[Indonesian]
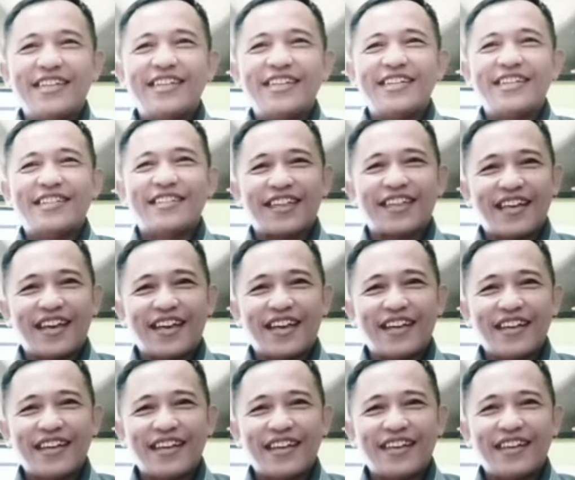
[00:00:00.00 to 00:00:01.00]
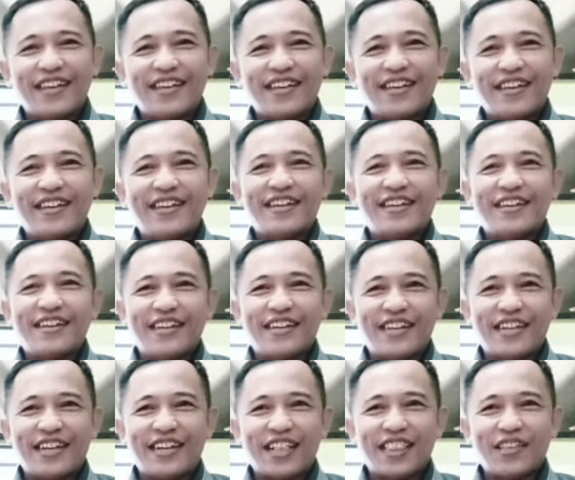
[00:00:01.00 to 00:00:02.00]
Saya Dini
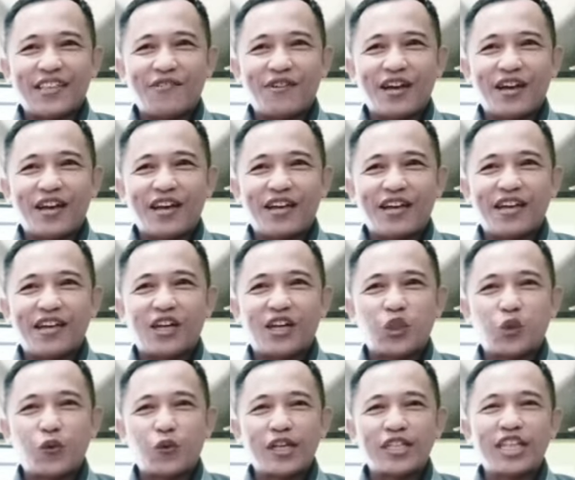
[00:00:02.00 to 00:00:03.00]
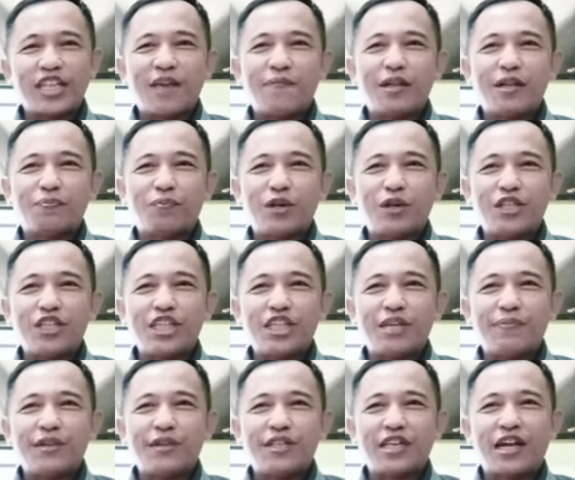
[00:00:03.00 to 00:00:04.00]
Gertiwa, Ketua Sahabat Polisi di
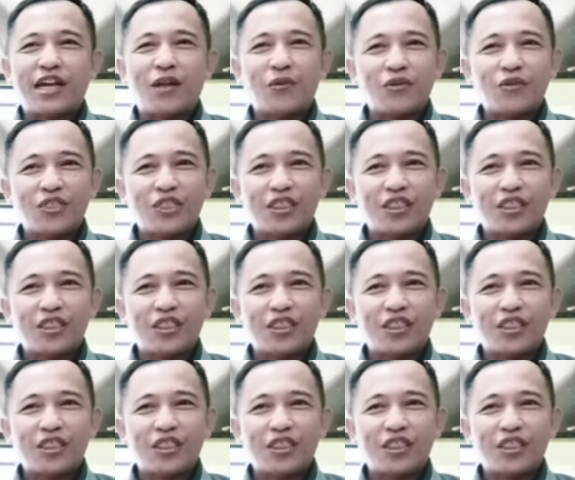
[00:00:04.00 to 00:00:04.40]
PC Garut,